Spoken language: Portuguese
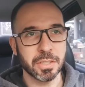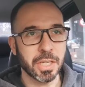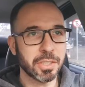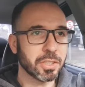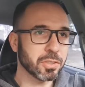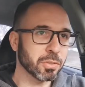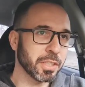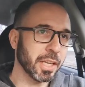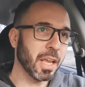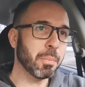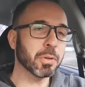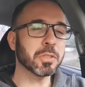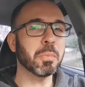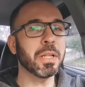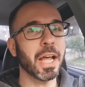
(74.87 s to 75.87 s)
E a gente não tem nem
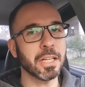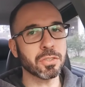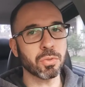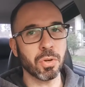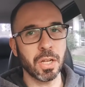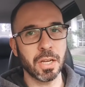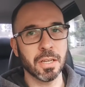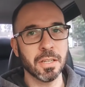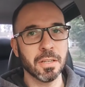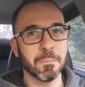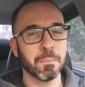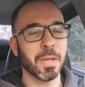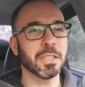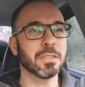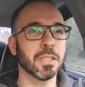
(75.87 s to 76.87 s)
possibilidade de escolha,
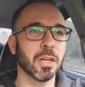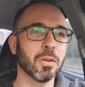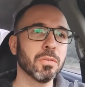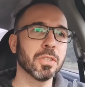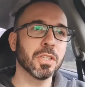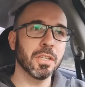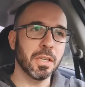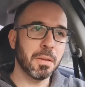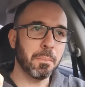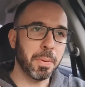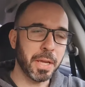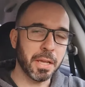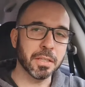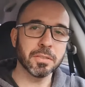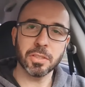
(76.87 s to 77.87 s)
mas são
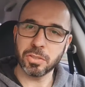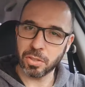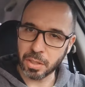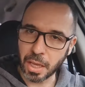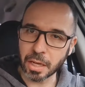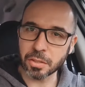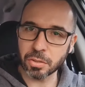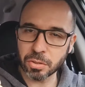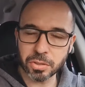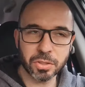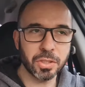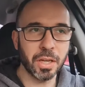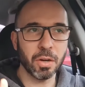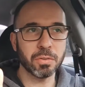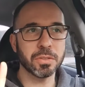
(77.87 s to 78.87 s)
empresas de
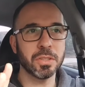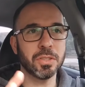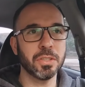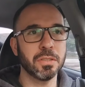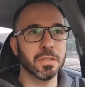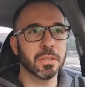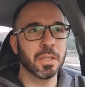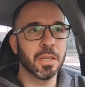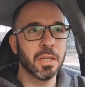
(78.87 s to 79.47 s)
tecnologia, é o que se diz.